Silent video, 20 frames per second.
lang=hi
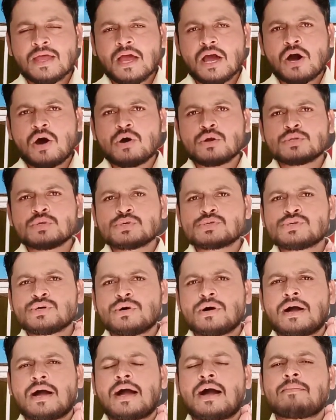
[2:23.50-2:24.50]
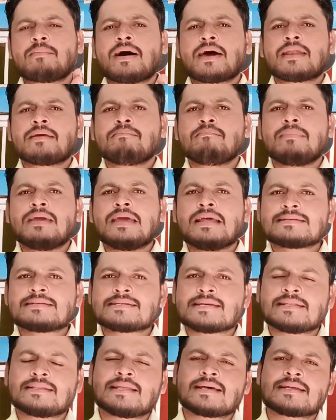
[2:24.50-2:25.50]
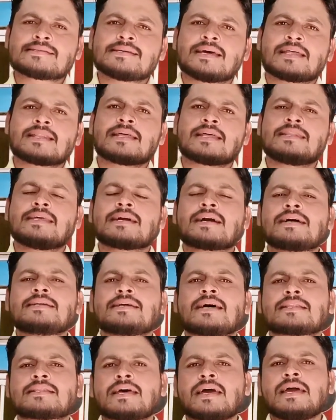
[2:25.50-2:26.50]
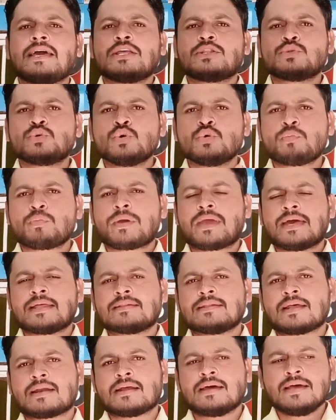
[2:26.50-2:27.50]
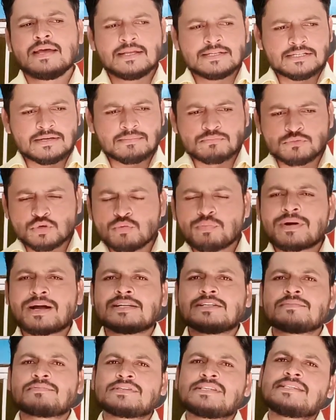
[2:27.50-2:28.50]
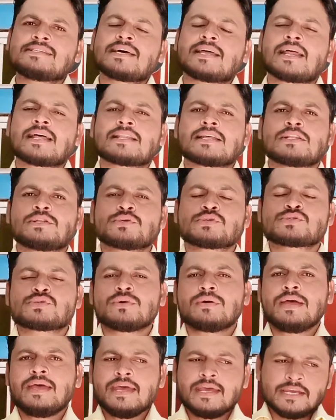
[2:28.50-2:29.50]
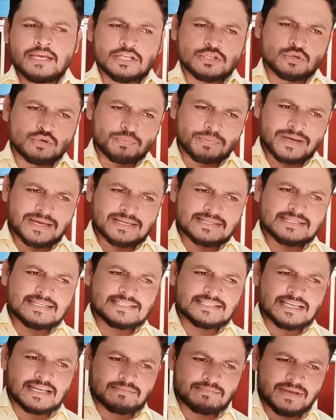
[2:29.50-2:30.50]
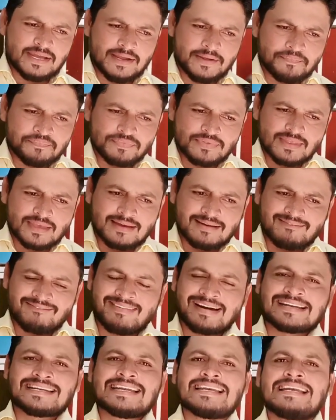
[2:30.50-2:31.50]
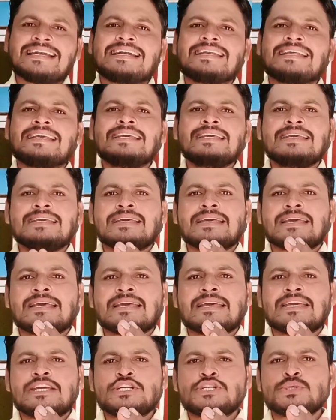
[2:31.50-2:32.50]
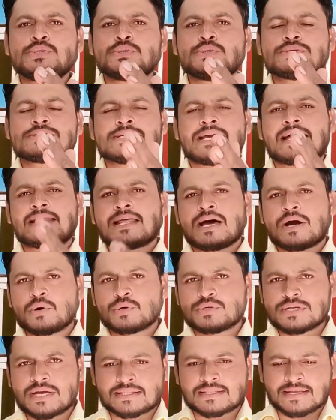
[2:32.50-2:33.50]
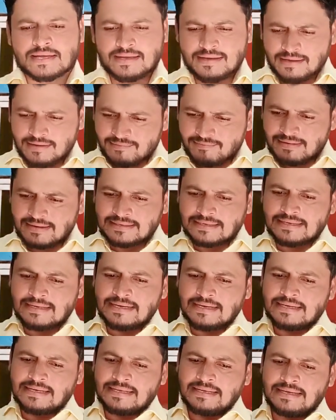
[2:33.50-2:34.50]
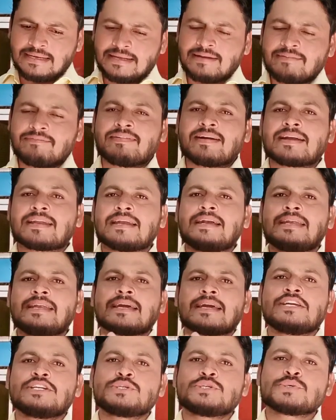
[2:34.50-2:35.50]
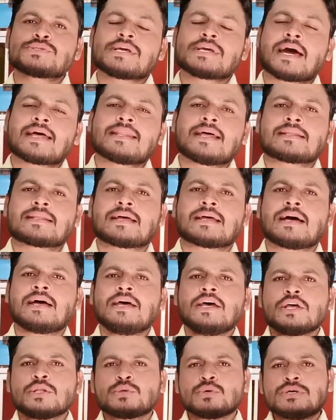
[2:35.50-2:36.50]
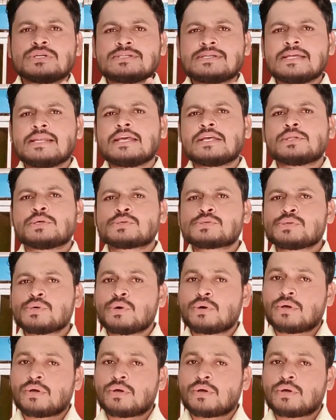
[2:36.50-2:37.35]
और दोस्तों हमारे मेल्स के अंदर ज़्यादा देखा जाता है धूप के अंदर जब धूप का जब सीज़न आता दोस्तों ये धूप के सीज़न में फर्टिलिटी इशू ज़्यादा हो जाता फर्टिलिटी इनफर्टिलिटी का इशू ज़्यादा आता तो इसीलिए दोस्तों